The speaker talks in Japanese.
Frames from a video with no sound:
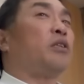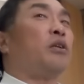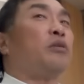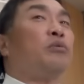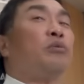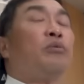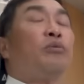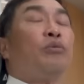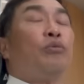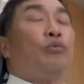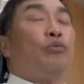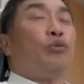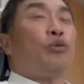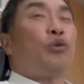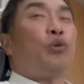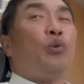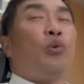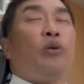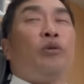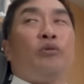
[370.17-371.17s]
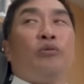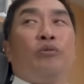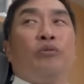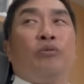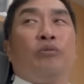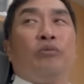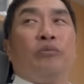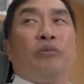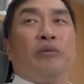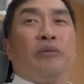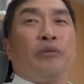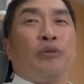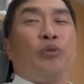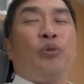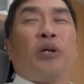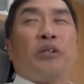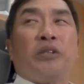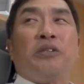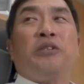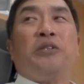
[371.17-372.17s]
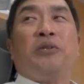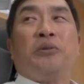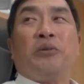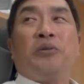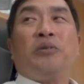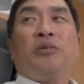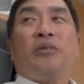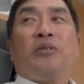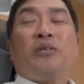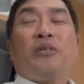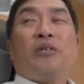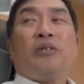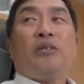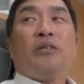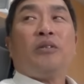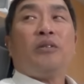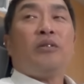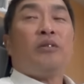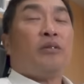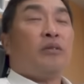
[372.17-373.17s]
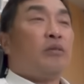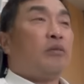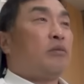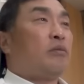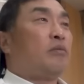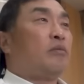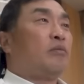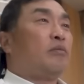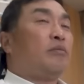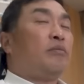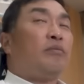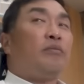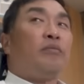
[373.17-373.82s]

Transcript: たら後ろは う, うちの方が全然いいよ、うん、でバッターだって